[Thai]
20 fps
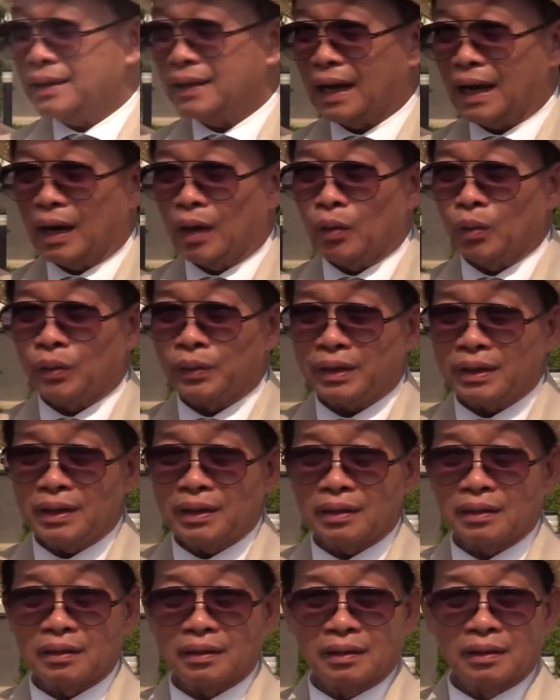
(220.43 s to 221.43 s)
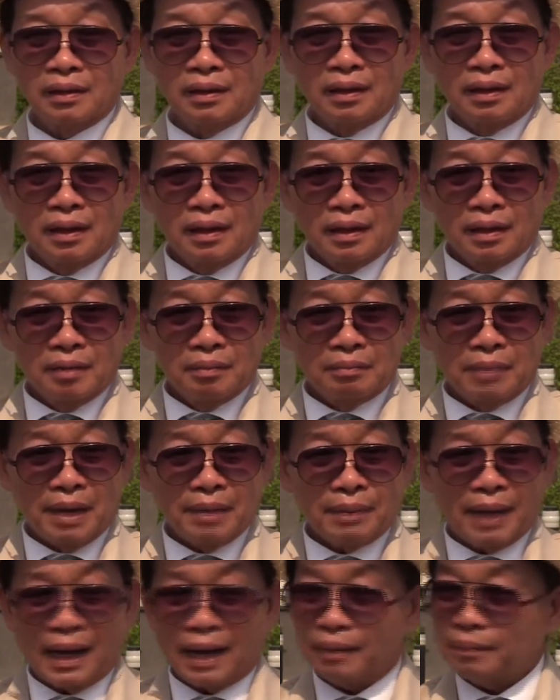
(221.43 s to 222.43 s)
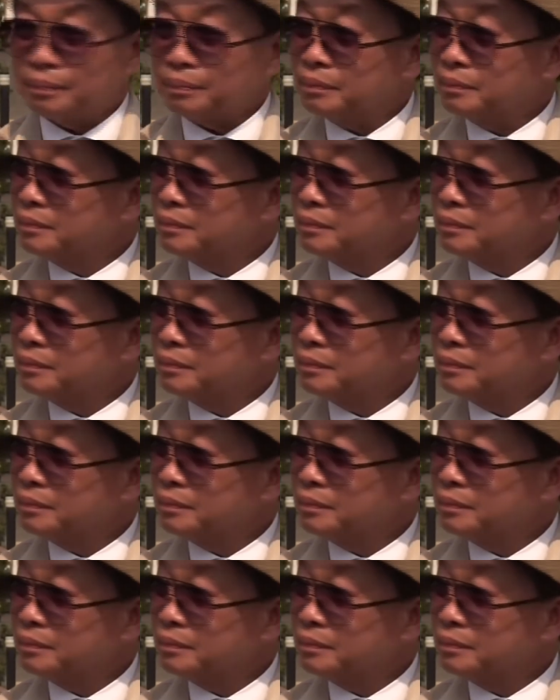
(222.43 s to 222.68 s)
นอย่าเอาเรื่องบ้านพัก